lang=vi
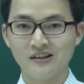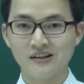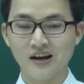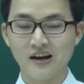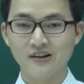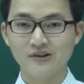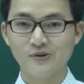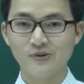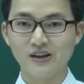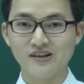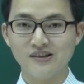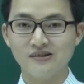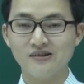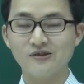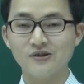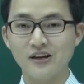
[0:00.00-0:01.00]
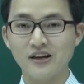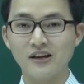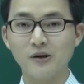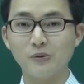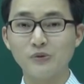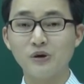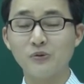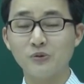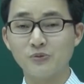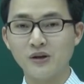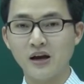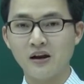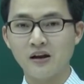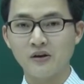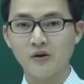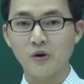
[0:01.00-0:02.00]
Đấy, chúng ta nhớ cho thầy cái công thức của chúng
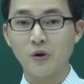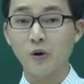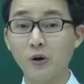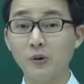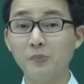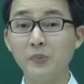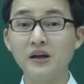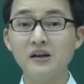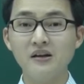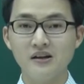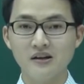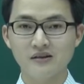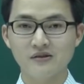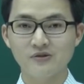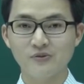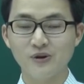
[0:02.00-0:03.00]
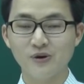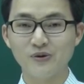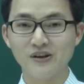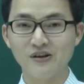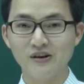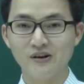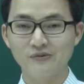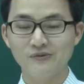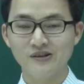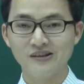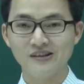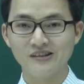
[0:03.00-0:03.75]
ta là nó cái pi ấy, chúng ta có nhớ không?